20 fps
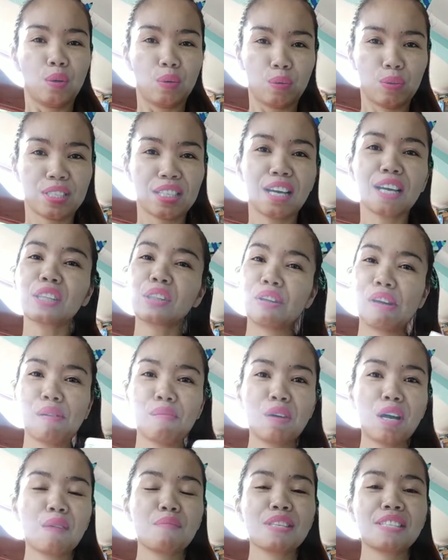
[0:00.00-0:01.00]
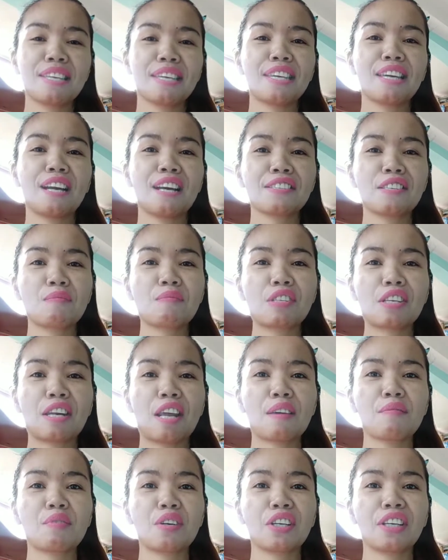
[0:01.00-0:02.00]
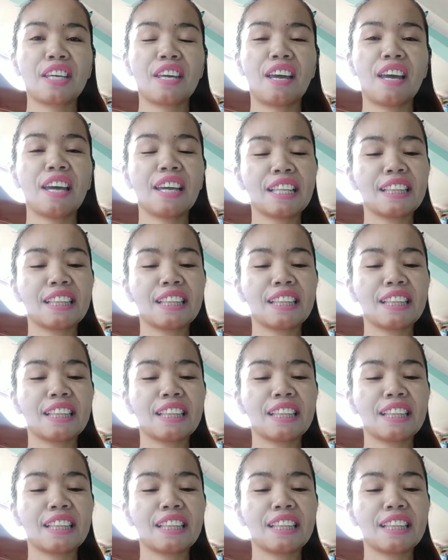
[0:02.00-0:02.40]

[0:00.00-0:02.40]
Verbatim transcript: Sa atang mga Bisaya nga subscriber diha,